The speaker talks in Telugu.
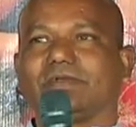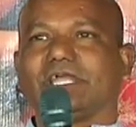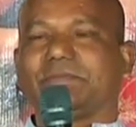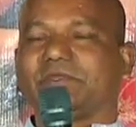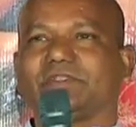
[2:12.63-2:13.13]

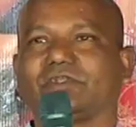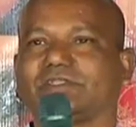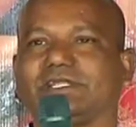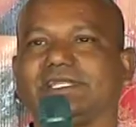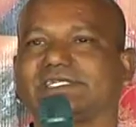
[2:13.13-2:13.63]
అయిపోయిన
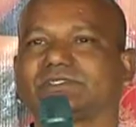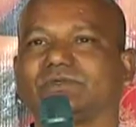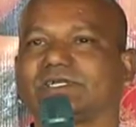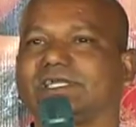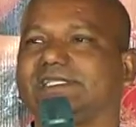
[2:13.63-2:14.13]
తర్వాత నెక్స్ట్
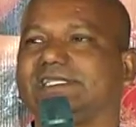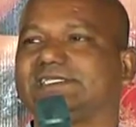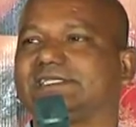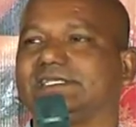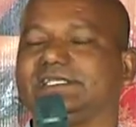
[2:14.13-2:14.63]
ఒక
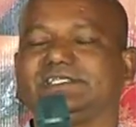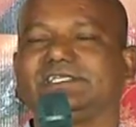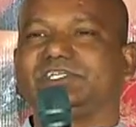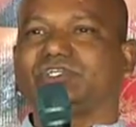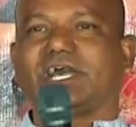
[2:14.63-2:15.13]
ఈసీ ఈసీ
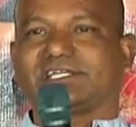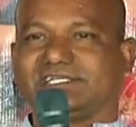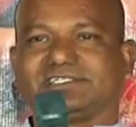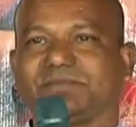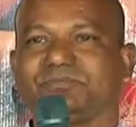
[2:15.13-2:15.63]
నుంచి
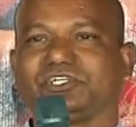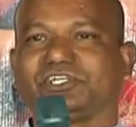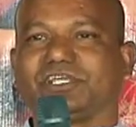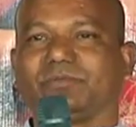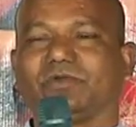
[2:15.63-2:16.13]
ఆర్సీకి సబ్మిట్
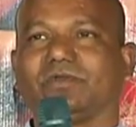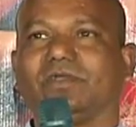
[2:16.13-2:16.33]
చేశాము